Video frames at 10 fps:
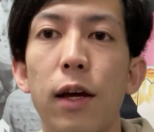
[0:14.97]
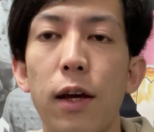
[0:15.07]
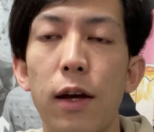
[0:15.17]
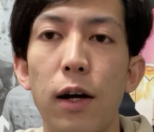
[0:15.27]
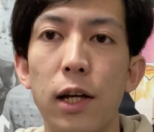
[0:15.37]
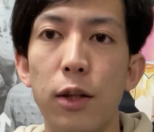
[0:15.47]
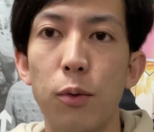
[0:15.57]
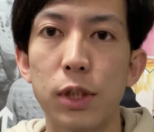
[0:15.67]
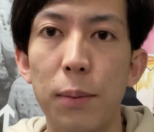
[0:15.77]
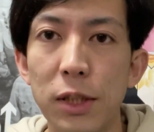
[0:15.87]
えー、ありがと
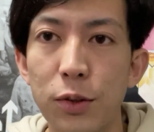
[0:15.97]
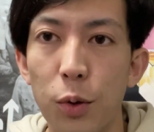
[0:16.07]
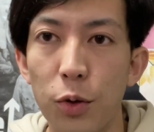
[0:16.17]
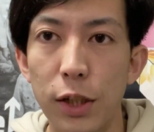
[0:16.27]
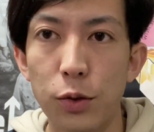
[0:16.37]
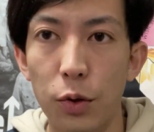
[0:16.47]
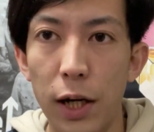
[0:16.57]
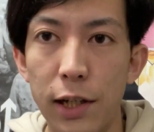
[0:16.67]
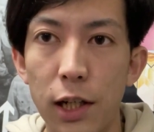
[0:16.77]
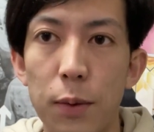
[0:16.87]
うございますということでちょっと
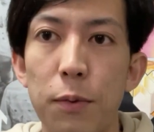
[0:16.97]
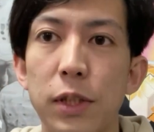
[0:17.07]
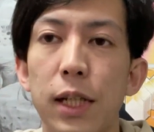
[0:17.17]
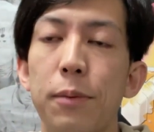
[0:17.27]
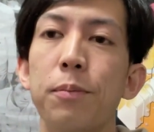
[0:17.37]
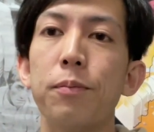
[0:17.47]
張り替えてみました。